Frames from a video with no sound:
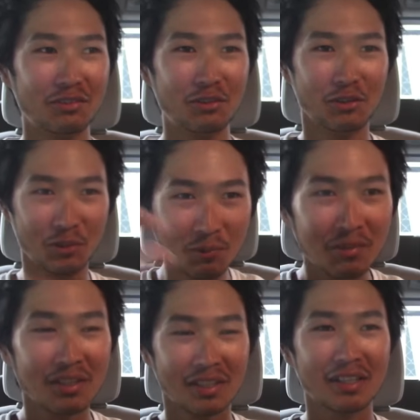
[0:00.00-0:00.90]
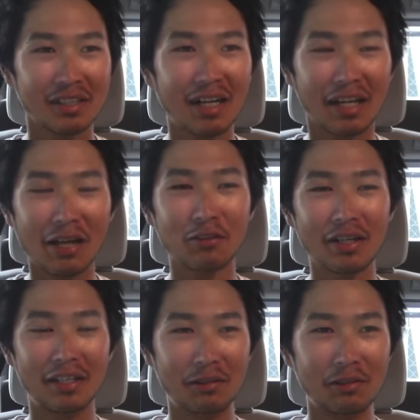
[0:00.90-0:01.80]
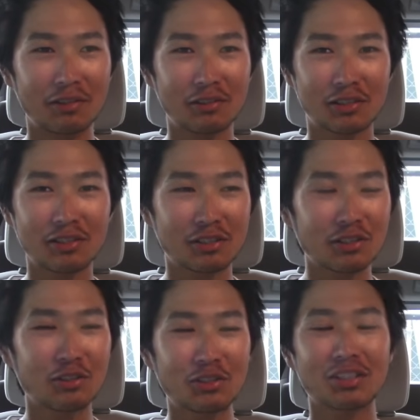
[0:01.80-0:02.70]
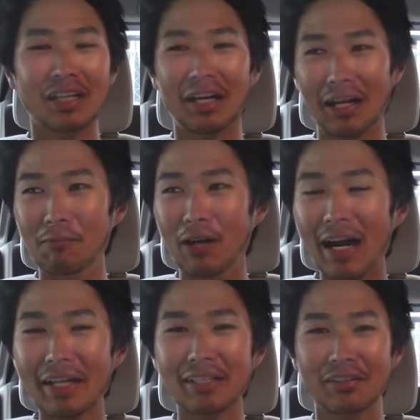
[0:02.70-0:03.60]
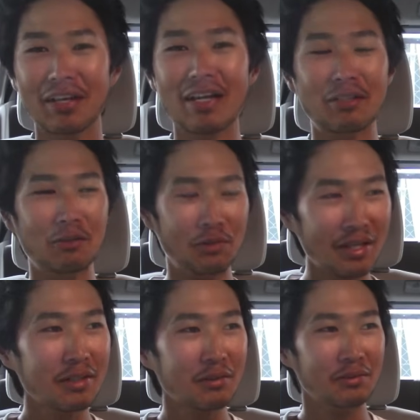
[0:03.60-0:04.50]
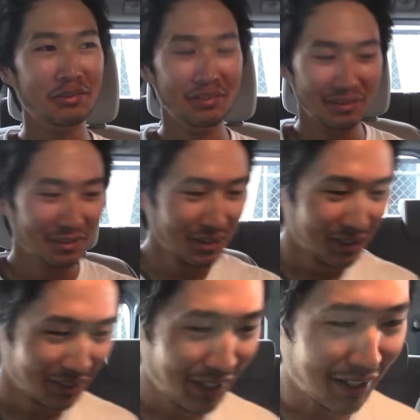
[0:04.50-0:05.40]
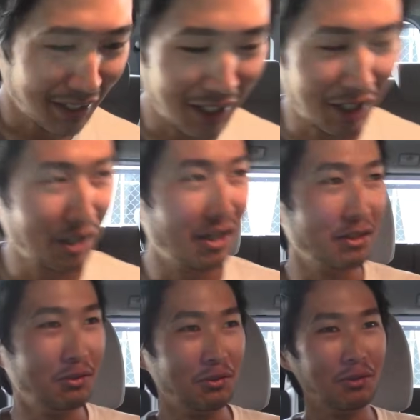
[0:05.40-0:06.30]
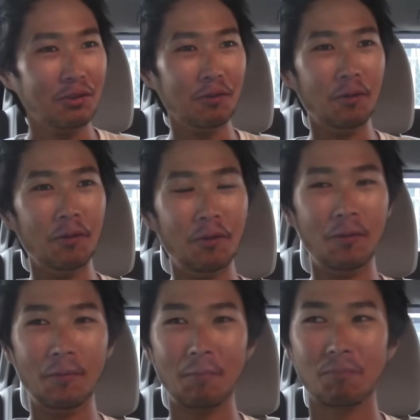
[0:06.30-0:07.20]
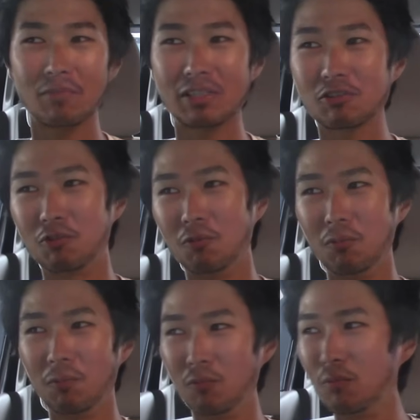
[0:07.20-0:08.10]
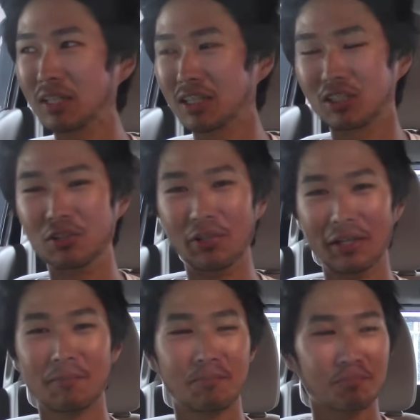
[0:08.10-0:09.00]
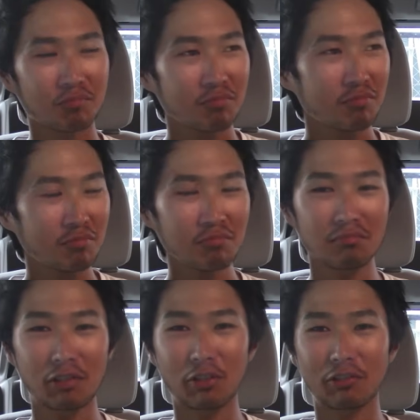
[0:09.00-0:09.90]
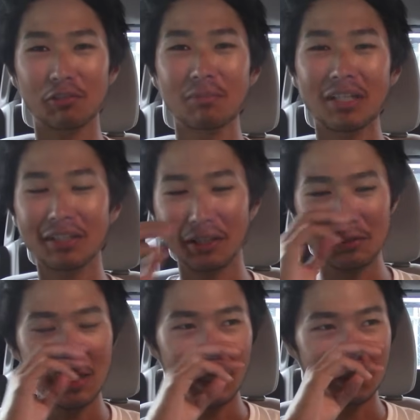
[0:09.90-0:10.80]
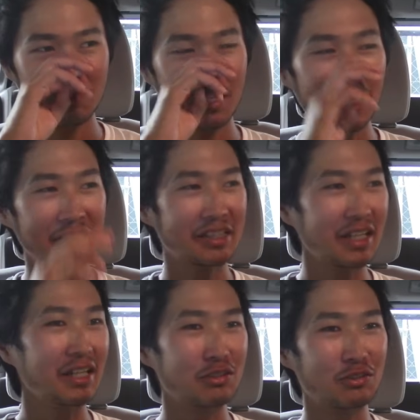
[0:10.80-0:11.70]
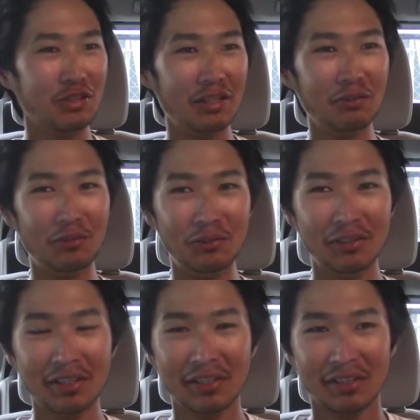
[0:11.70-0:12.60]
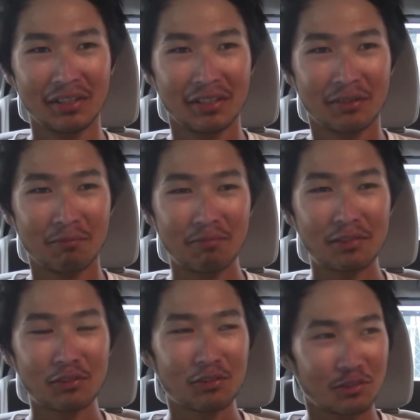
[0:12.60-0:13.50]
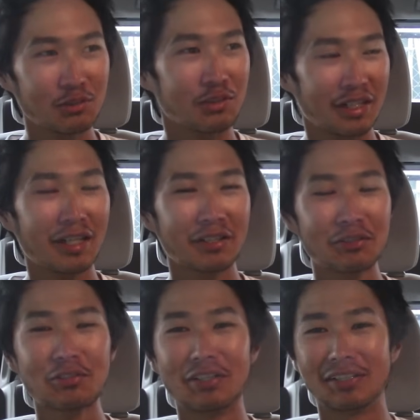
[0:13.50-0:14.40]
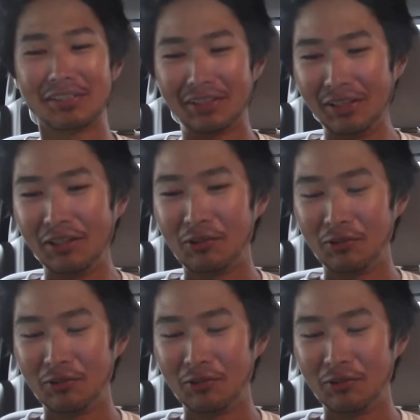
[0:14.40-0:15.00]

この、家計の中では、クズ中のクズだから、もう会いたくないのよね。うん。だから、あのーちょっとおばあちゃんちのねこれ車なんだけどさ車借りてちょっとあのちょっとちょっと出かけてくるわっつって、うん、